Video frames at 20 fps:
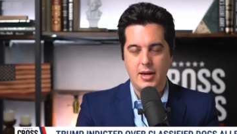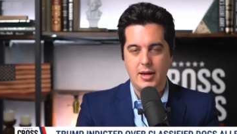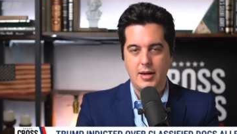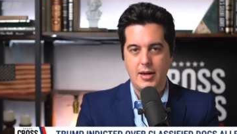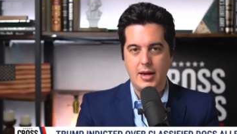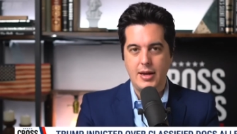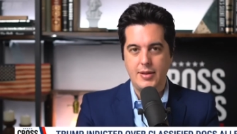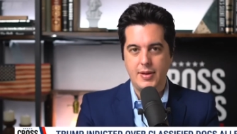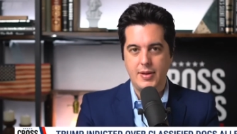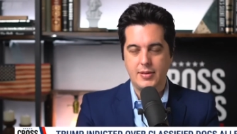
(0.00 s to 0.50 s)

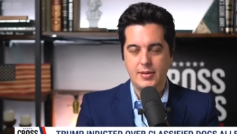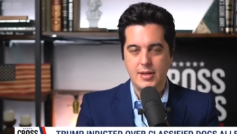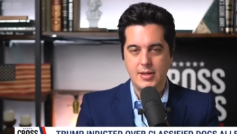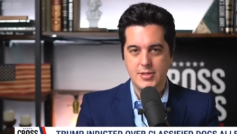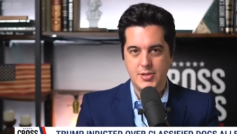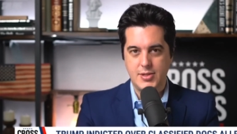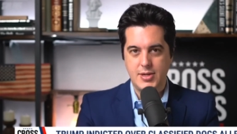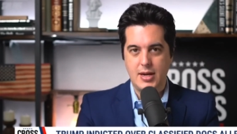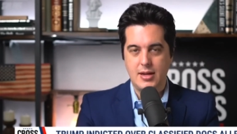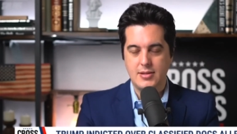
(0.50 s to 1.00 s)
Io penso
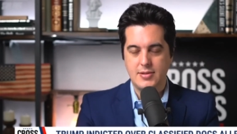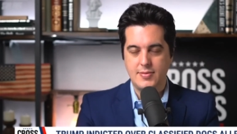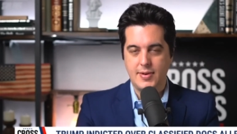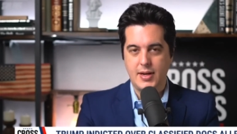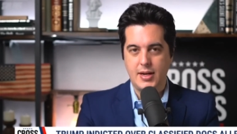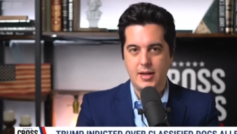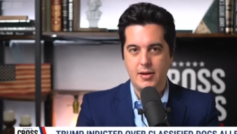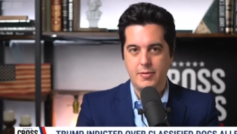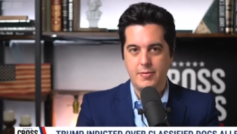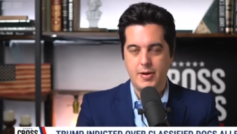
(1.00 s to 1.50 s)
che le sue
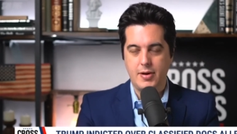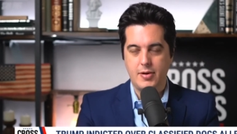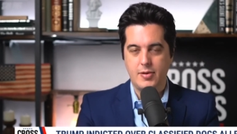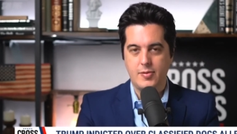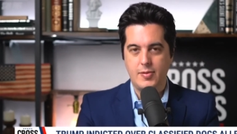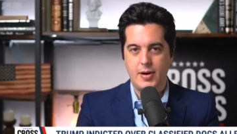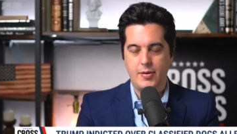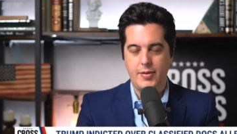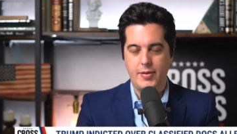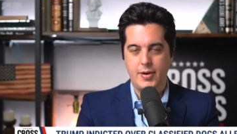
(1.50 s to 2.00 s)

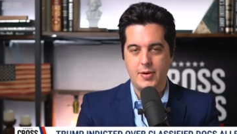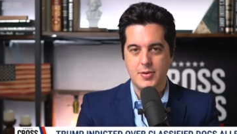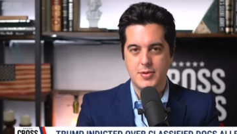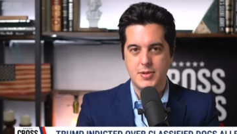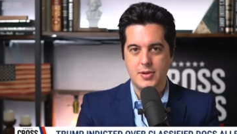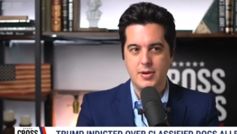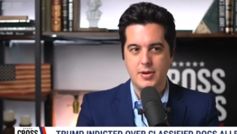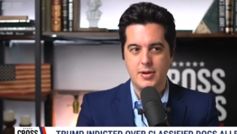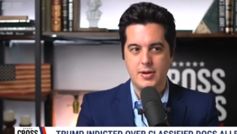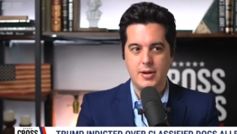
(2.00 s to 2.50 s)
probabilità di
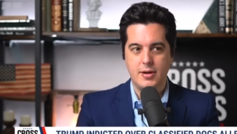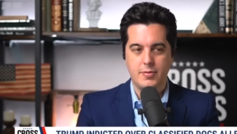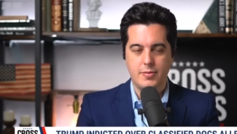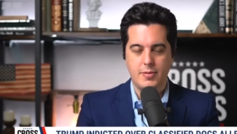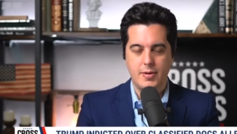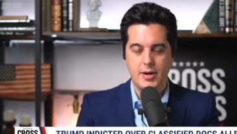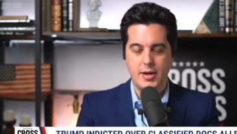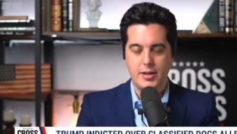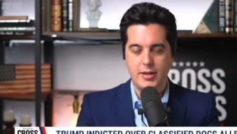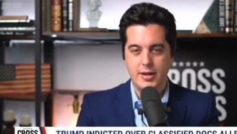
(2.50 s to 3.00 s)
ottenere un
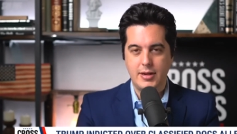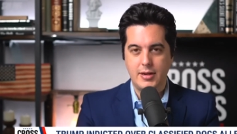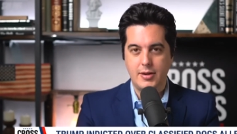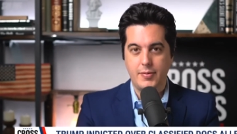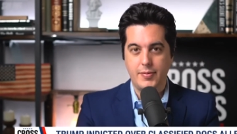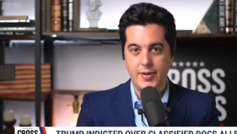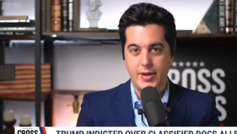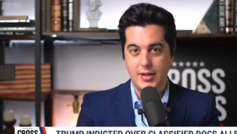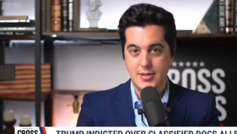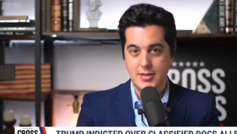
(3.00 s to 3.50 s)
processo
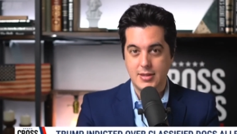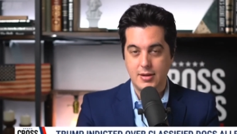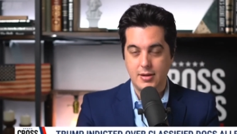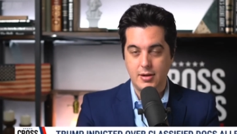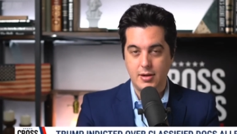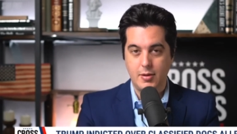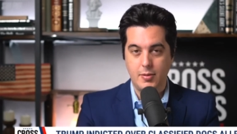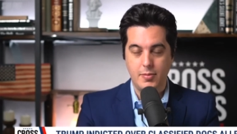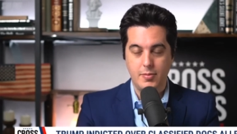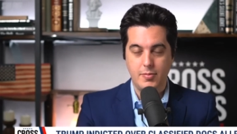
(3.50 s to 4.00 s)
equo
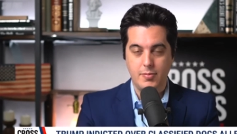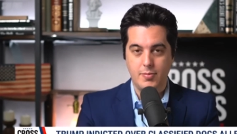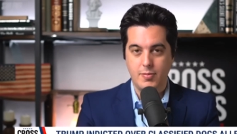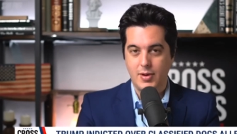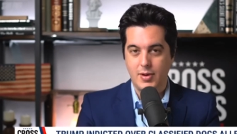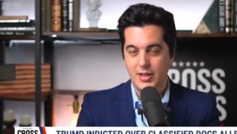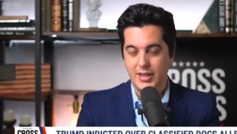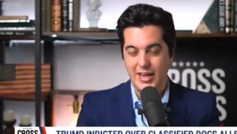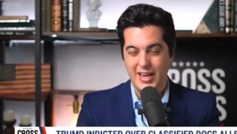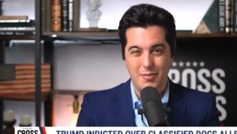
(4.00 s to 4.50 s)
siano
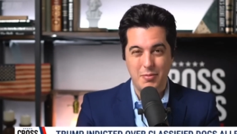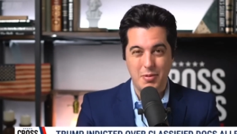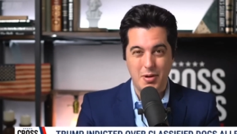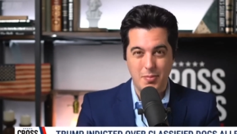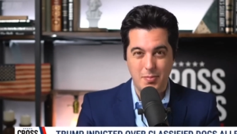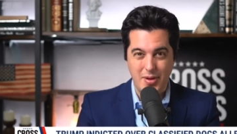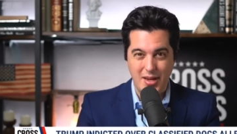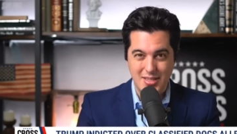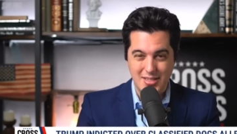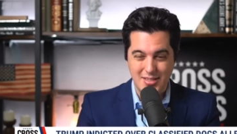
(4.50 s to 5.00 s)
buone.
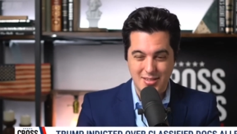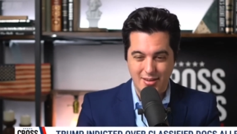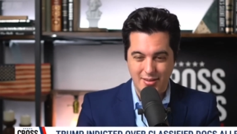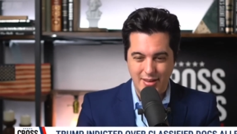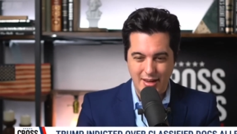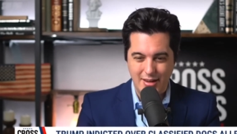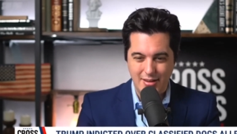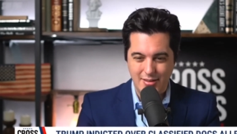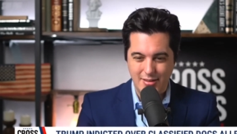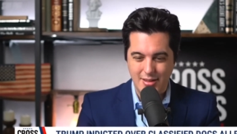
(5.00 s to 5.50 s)
E
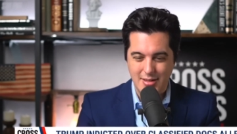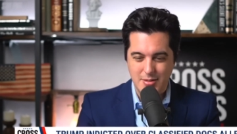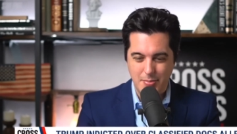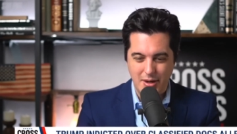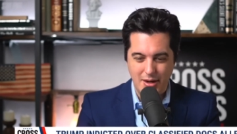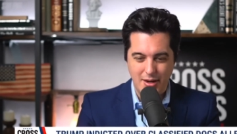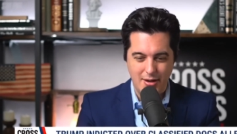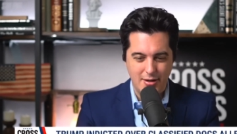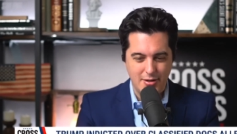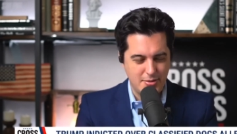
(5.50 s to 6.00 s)

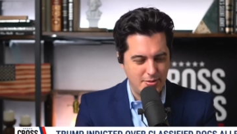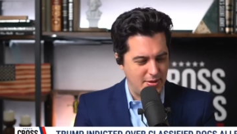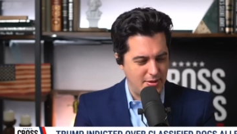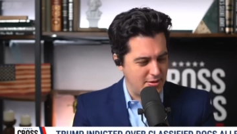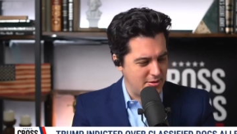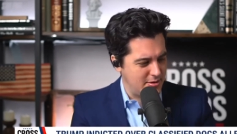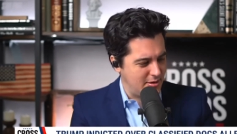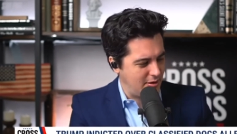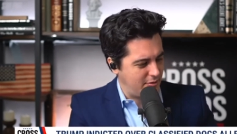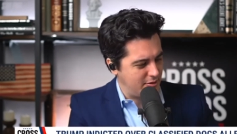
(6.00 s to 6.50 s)
francamente non
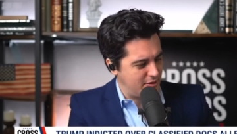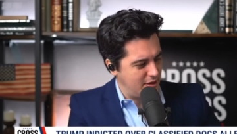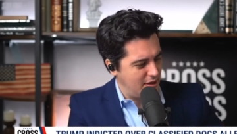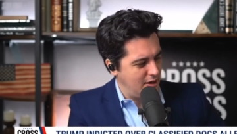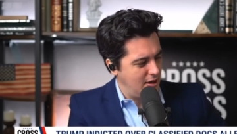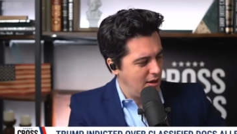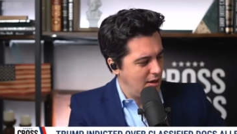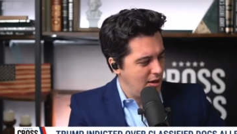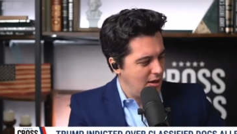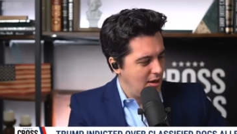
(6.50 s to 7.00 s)
credo che
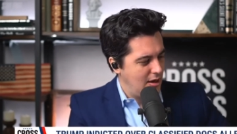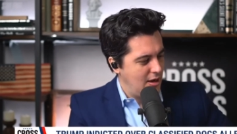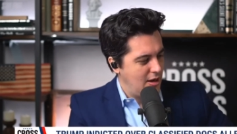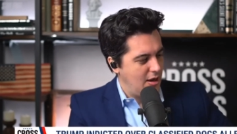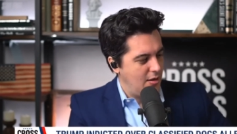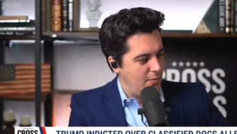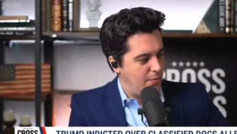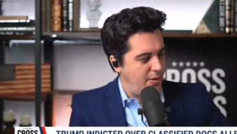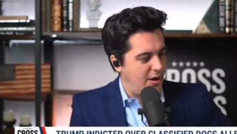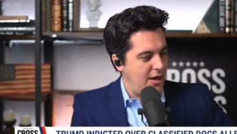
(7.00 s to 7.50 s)
arriveranno
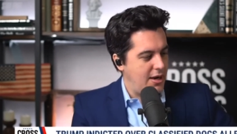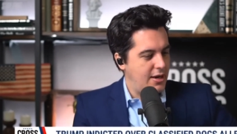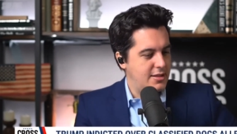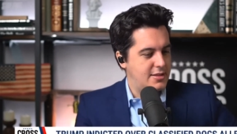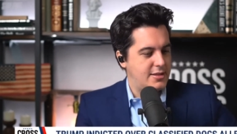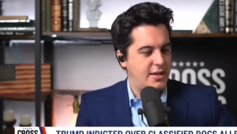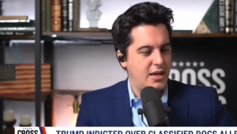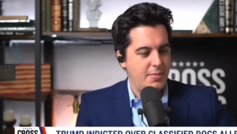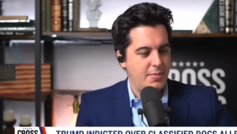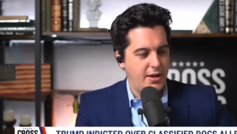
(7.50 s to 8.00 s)
da nessuna
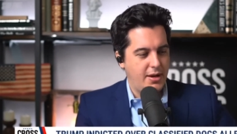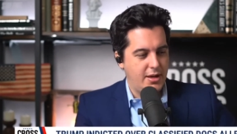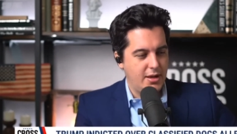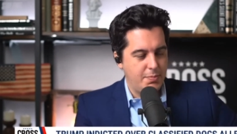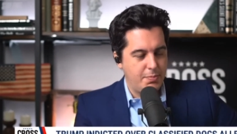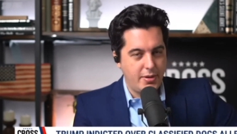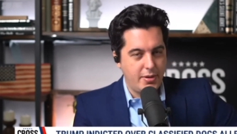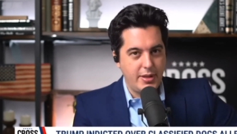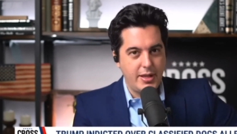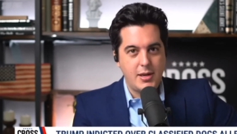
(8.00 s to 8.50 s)
parte,
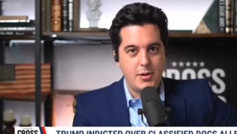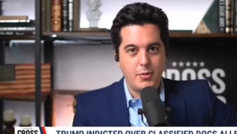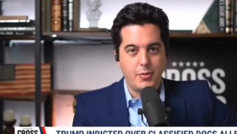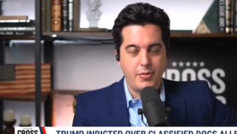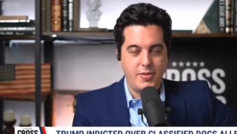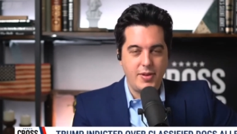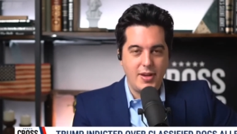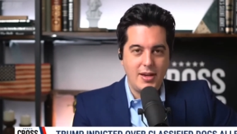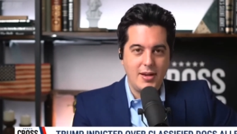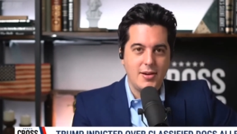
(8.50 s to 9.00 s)

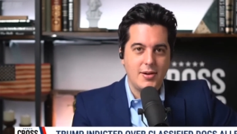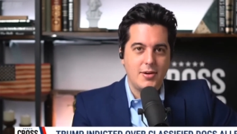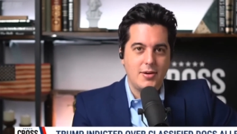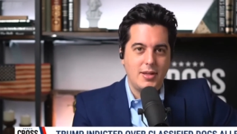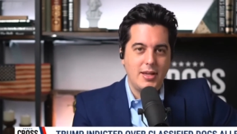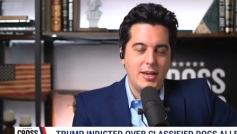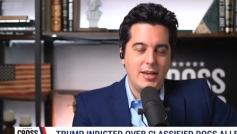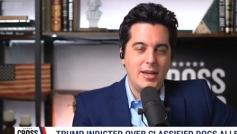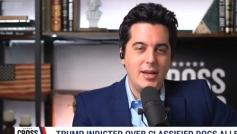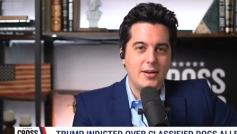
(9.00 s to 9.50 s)
ma sarà
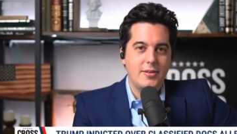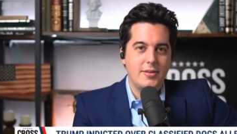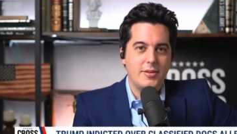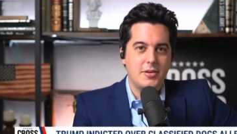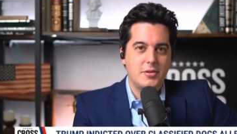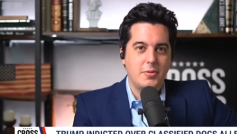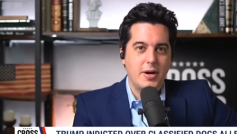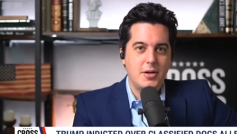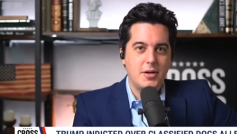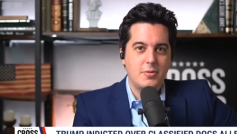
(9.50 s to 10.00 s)
un buon
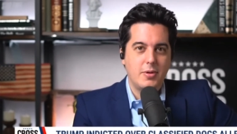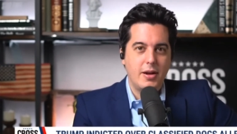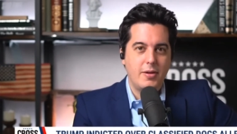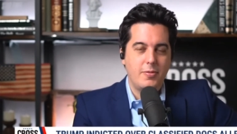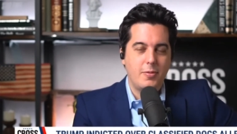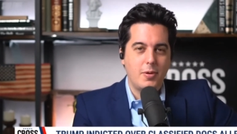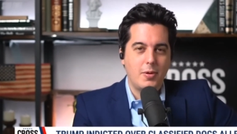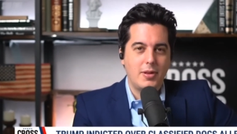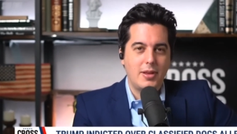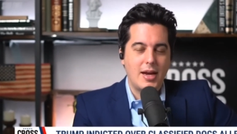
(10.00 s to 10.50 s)

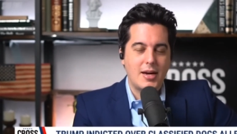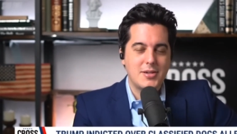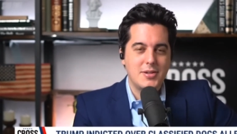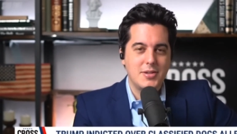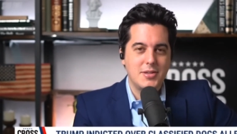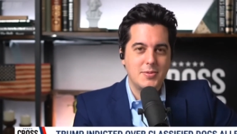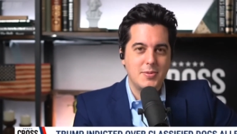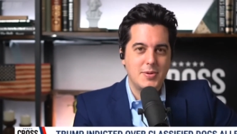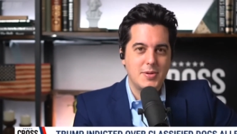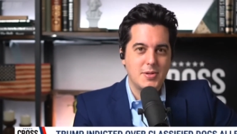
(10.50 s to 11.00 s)
palcoscenico
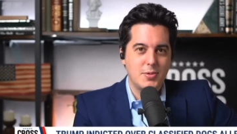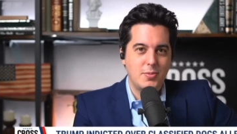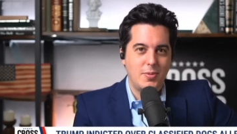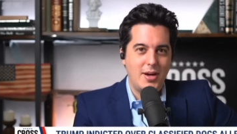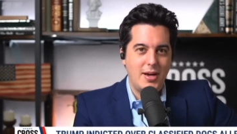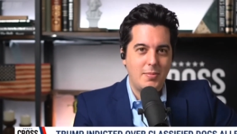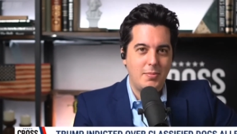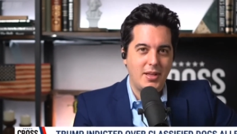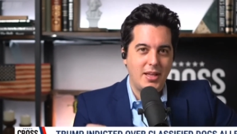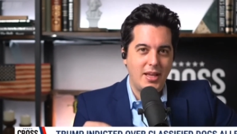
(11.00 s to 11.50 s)
politico in
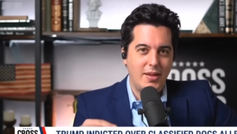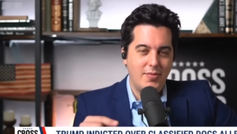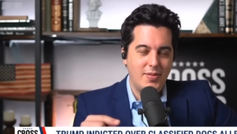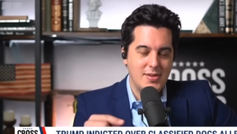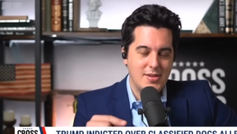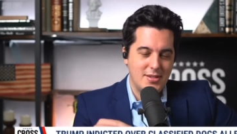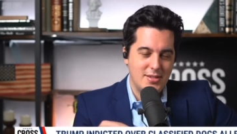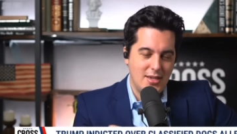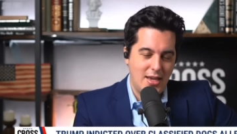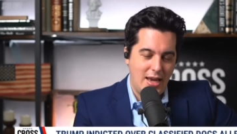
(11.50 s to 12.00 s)
vista delle
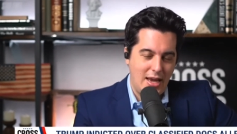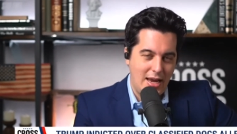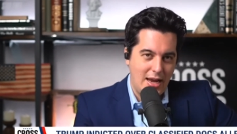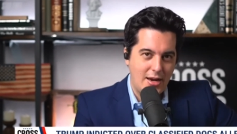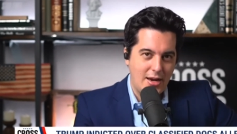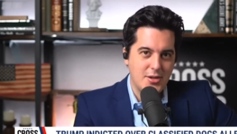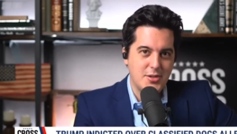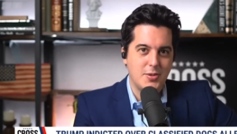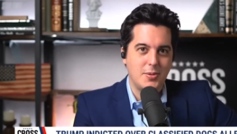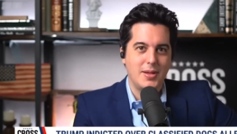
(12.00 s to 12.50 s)

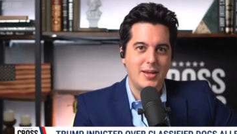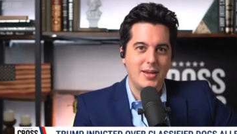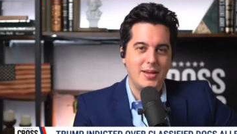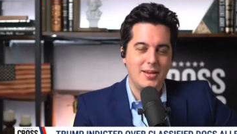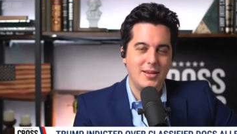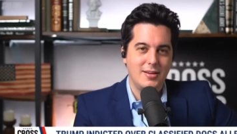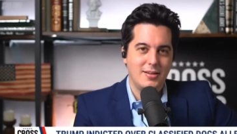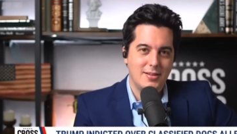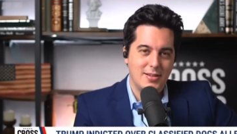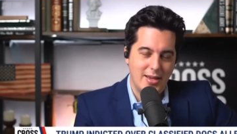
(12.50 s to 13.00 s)
elezioni del
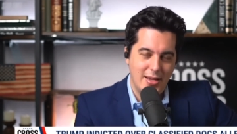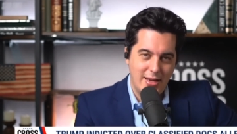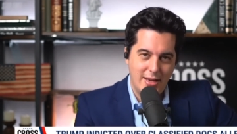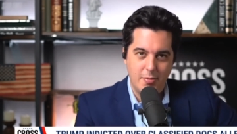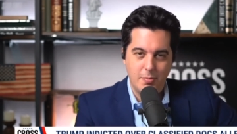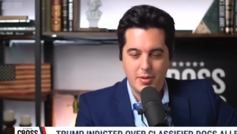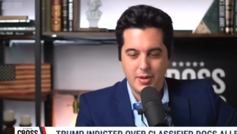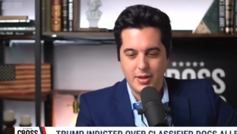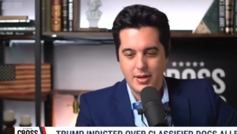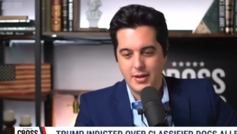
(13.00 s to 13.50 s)

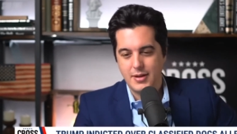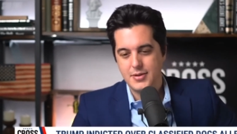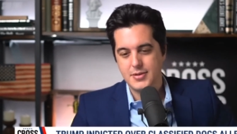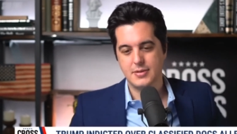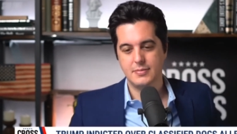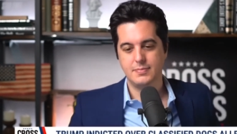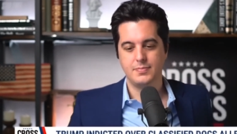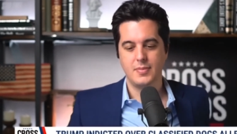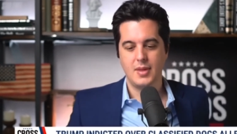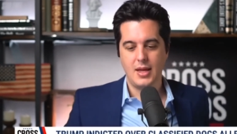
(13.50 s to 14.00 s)

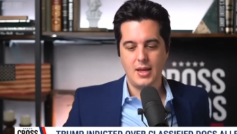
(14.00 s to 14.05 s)
2024.